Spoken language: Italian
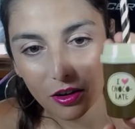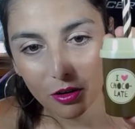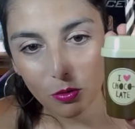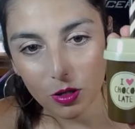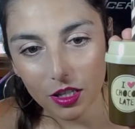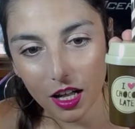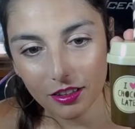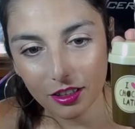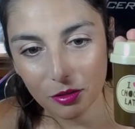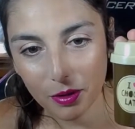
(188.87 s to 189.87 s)

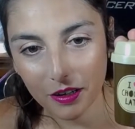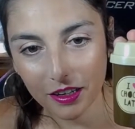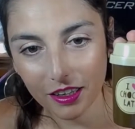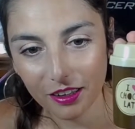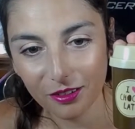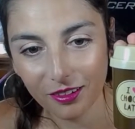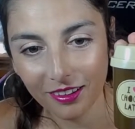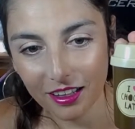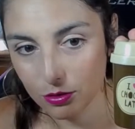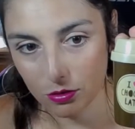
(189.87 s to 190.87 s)
Guardate com'è carino.
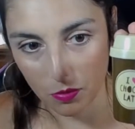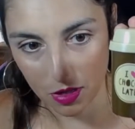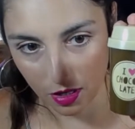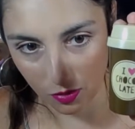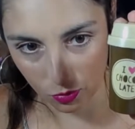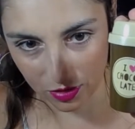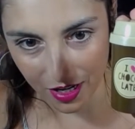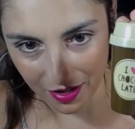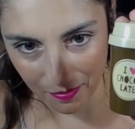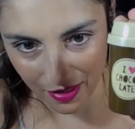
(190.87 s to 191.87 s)
Assolutamente inutile,
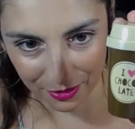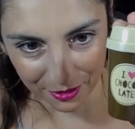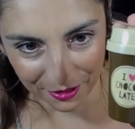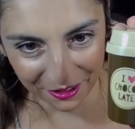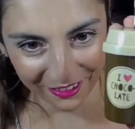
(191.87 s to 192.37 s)
ripeto.